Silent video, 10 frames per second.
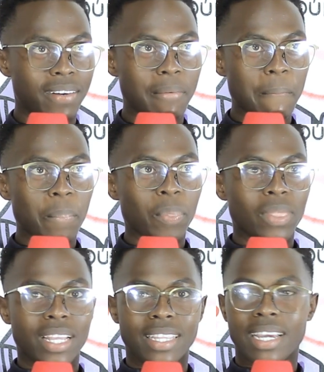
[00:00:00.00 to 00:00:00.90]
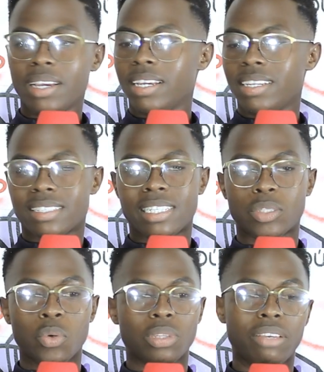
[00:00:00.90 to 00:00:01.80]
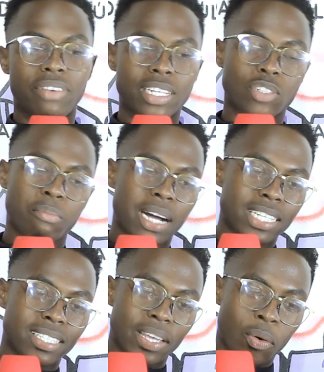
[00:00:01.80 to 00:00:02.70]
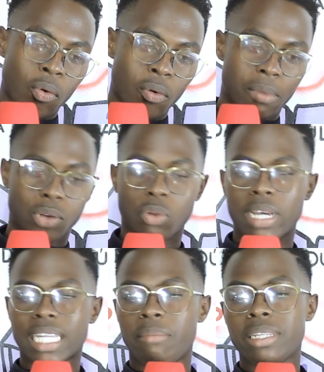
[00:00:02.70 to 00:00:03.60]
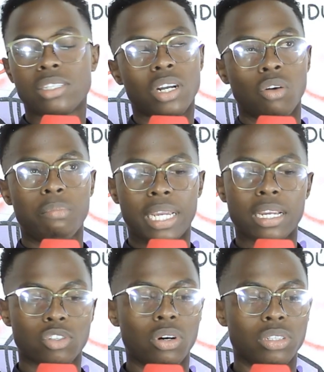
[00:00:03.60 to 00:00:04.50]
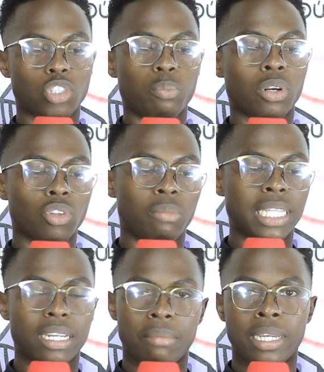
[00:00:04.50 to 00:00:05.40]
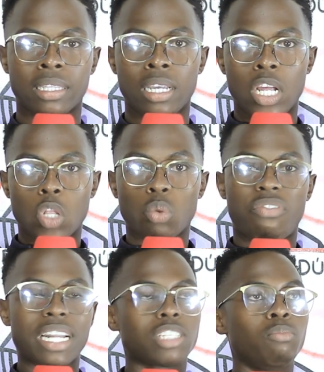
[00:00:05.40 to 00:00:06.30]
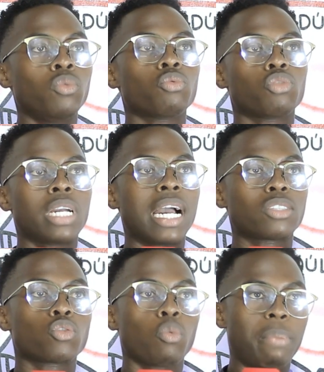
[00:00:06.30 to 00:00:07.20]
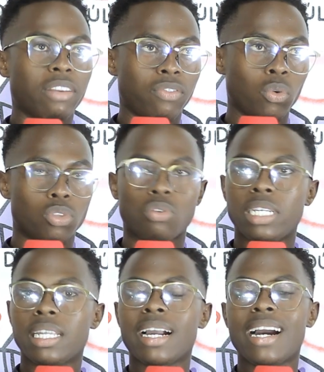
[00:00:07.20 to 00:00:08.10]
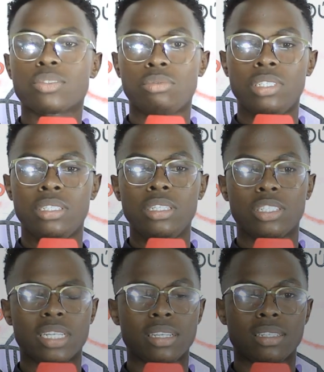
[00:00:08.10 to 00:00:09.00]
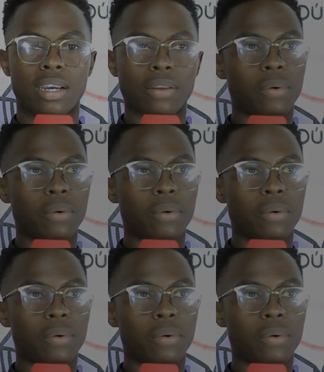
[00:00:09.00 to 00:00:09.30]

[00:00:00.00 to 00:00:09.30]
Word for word: Ok. Né? Se tu tiveres mais de uma, automaticamente já complica as coisas, porque automaticamente tu farás muitos gastos superfluos ou ainda gastos desnecessários.